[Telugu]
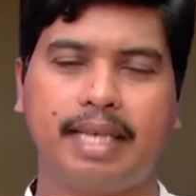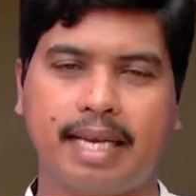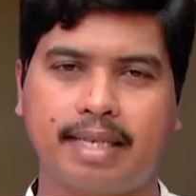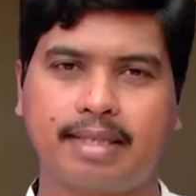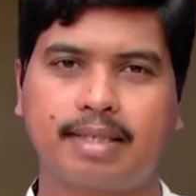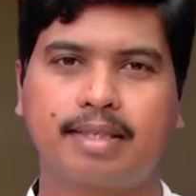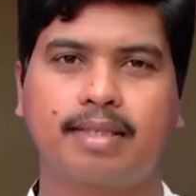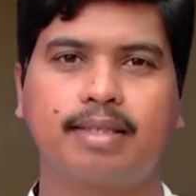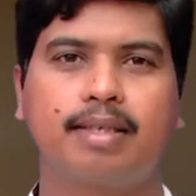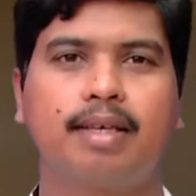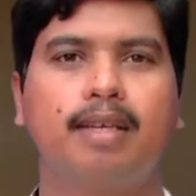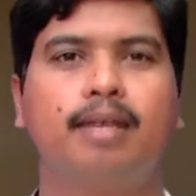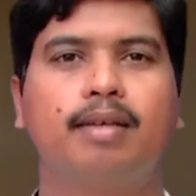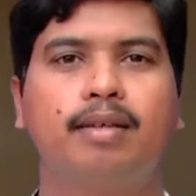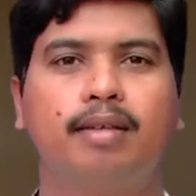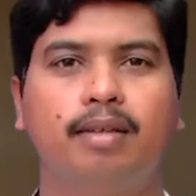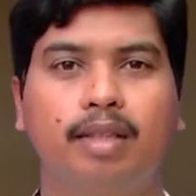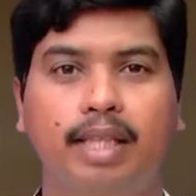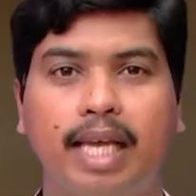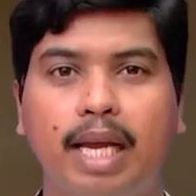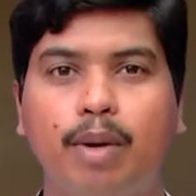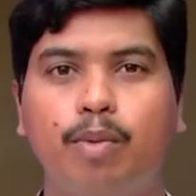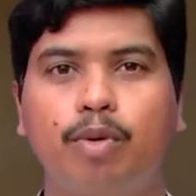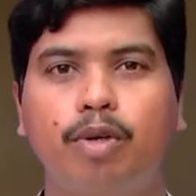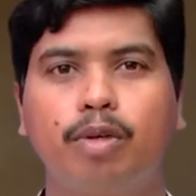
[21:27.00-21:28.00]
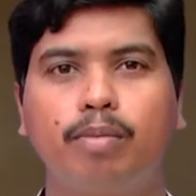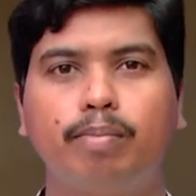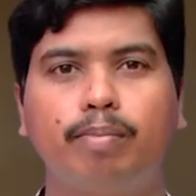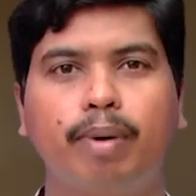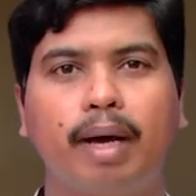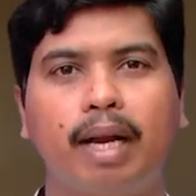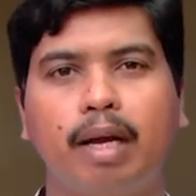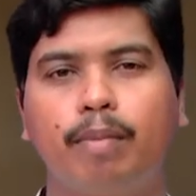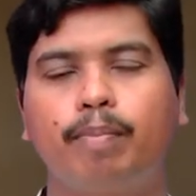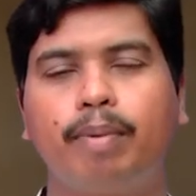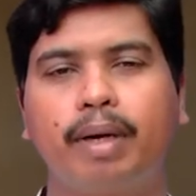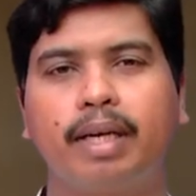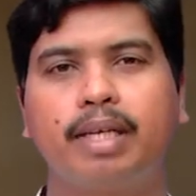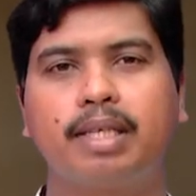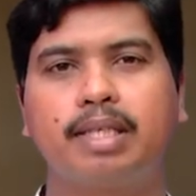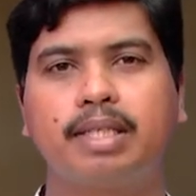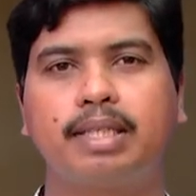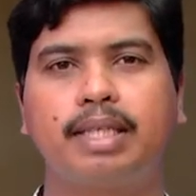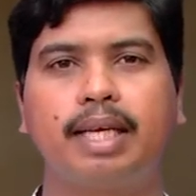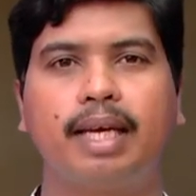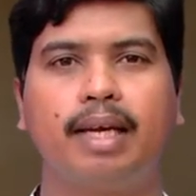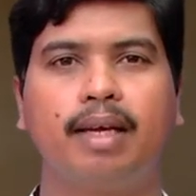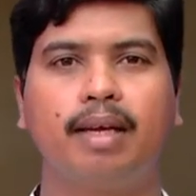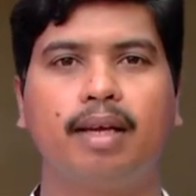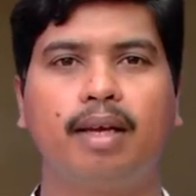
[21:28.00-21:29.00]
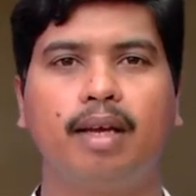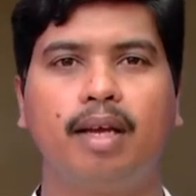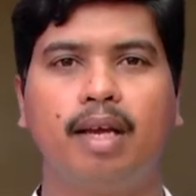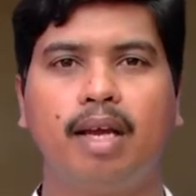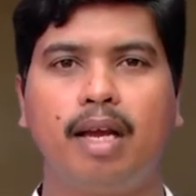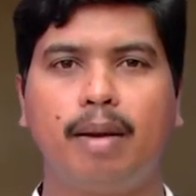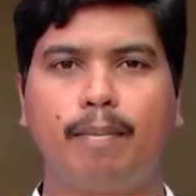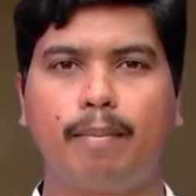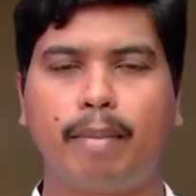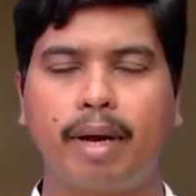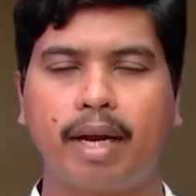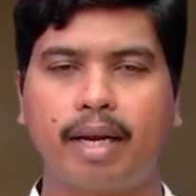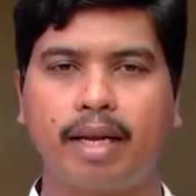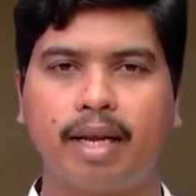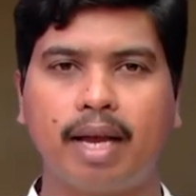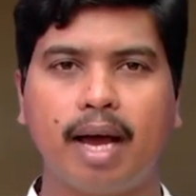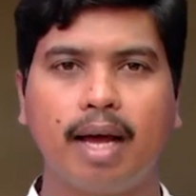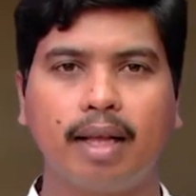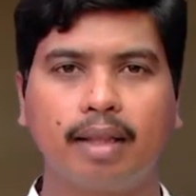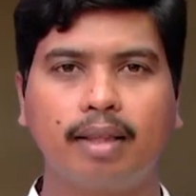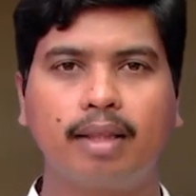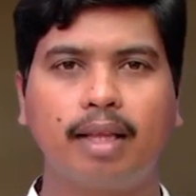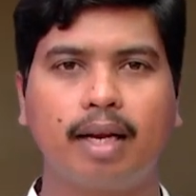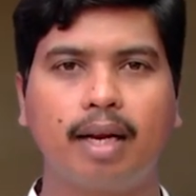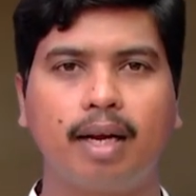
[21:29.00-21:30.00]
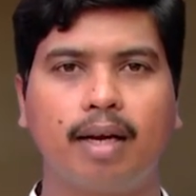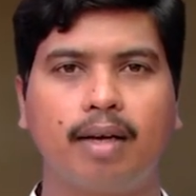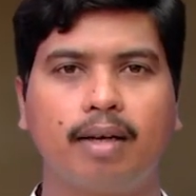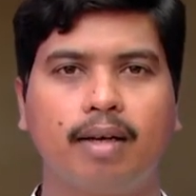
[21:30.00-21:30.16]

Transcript: ఎస్ దేవుడు బలపరిస్తే మన యాత్ర